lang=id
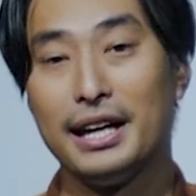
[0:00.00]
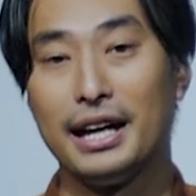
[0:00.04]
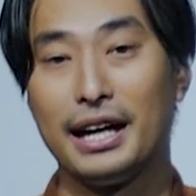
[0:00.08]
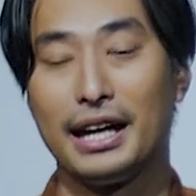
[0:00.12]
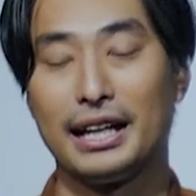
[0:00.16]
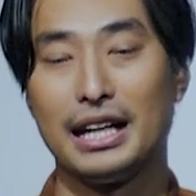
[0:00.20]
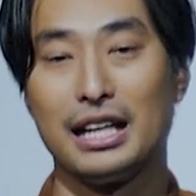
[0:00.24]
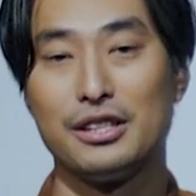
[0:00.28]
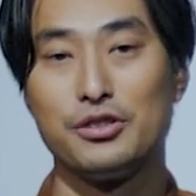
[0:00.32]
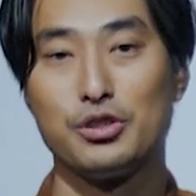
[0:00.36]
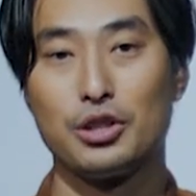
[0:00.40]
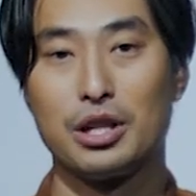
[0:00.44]

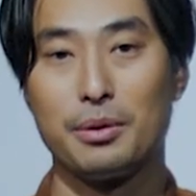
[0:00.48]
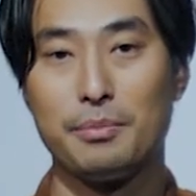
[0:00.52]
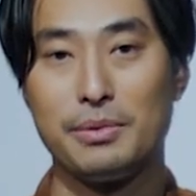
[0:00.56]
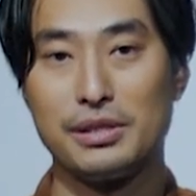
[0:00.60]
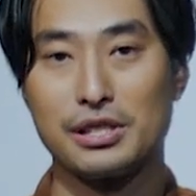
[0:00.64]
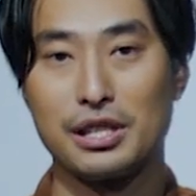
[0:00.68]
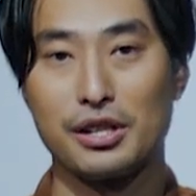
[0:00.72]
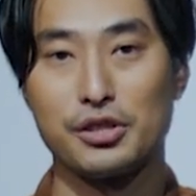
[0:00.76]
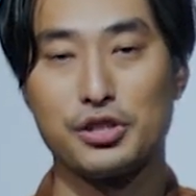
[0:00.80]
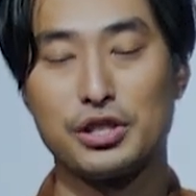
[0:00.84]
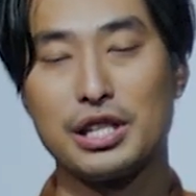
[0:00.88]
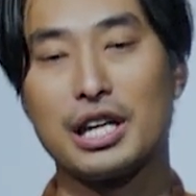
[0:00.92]
Anda juga
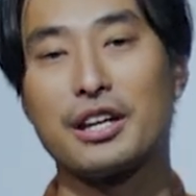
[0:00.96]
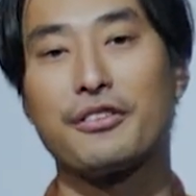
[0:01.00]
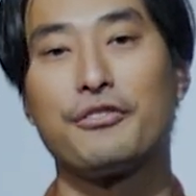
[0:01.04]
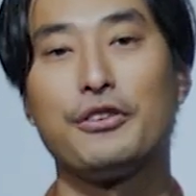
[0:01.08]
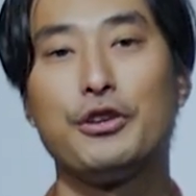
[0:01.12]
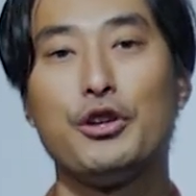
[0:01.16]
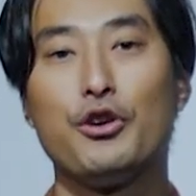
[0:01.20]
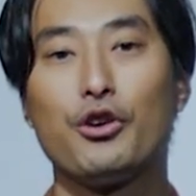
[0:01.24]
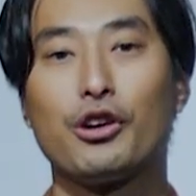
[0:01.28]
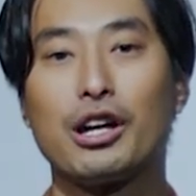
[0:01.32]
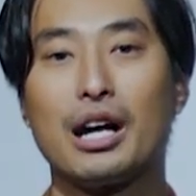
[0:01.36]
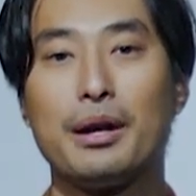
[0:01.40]
bisa share
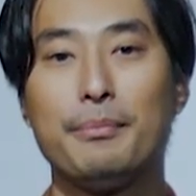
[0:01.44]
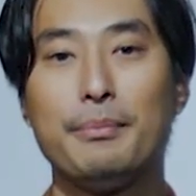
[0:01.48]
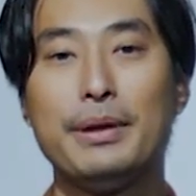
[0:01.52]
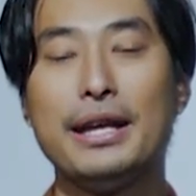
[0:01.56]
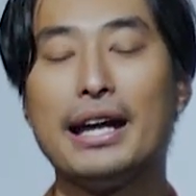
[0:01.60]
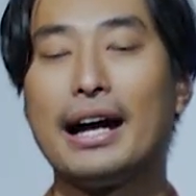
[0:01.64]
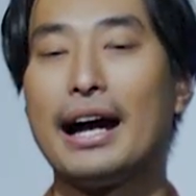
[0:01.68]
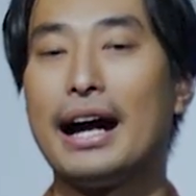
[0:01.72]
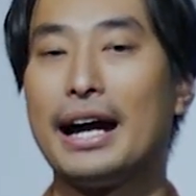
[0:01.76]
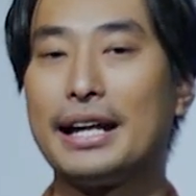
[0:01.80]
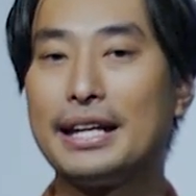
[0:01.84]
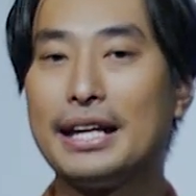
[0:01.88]
video
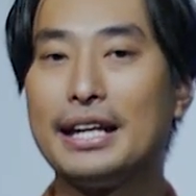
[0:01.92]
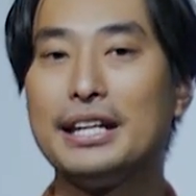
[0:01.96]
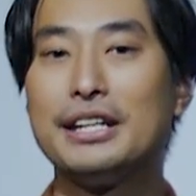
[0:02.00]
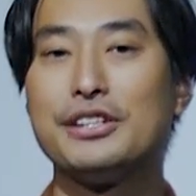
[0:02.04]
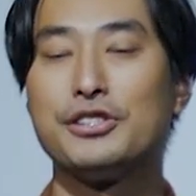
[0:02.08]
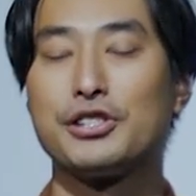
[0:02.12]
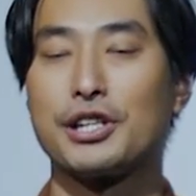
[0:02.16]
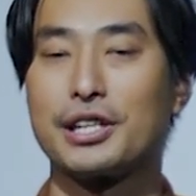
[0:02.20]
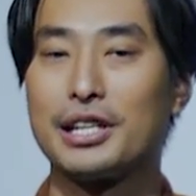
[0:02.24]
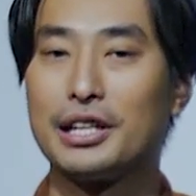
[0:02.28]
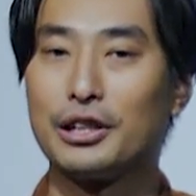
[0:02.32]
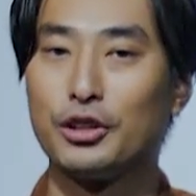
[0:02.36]
kami yang ada di
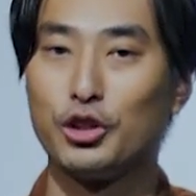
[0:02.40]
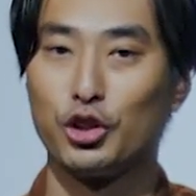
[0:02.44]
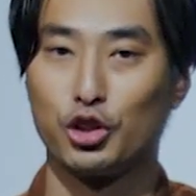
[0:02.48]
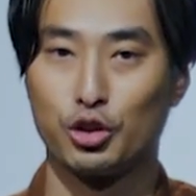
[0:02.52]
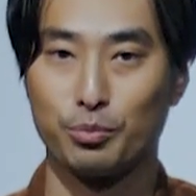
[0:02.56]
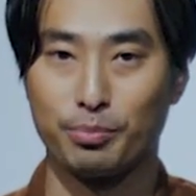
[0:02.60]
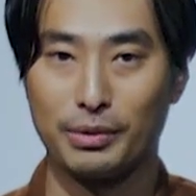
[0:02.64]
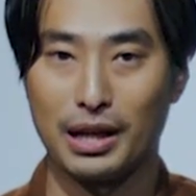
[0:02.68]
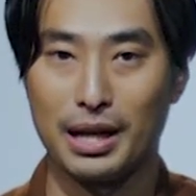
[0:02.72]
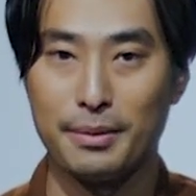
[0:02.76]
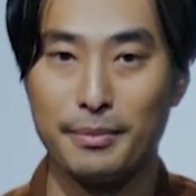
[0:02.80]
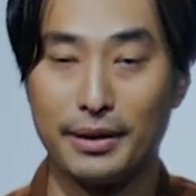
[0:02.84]
channel
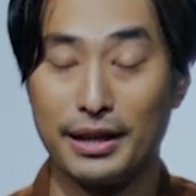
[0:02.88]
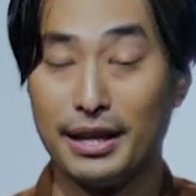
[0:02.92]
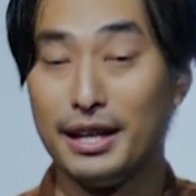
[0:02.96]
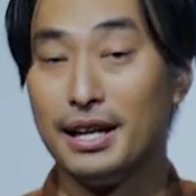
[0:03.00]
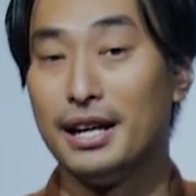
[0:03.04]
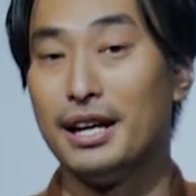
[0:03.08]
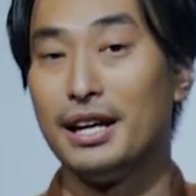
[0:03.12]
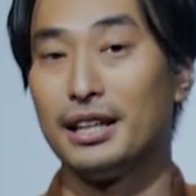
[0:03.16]
YouTube kami.